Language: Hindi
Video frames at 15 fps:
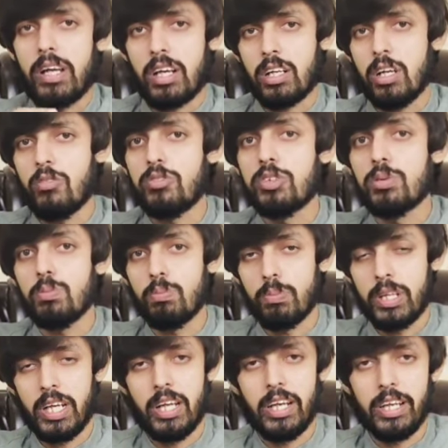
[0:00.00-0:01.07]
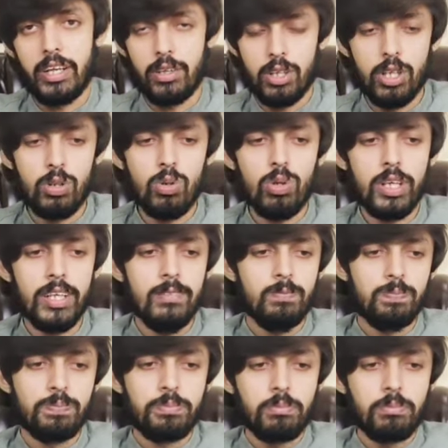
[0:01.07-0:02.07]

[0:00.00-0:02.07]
पैराग्राफ बनाने हैं ठीक हो गया